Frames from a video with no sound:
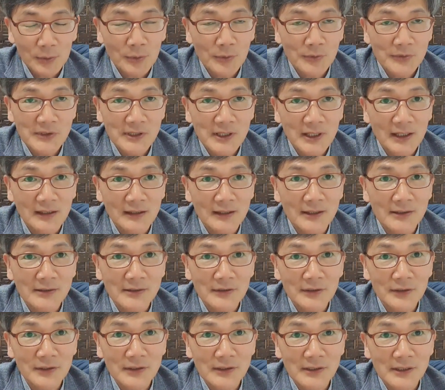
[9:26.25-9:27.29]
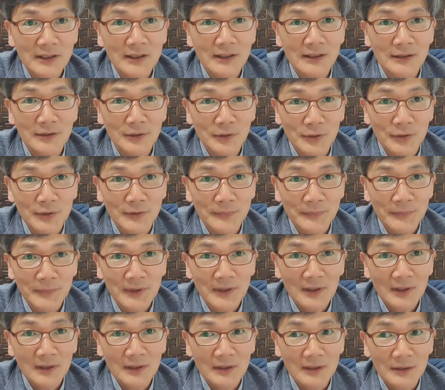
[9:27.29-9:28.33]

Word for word: 공동체 안에서의 사랑이죠.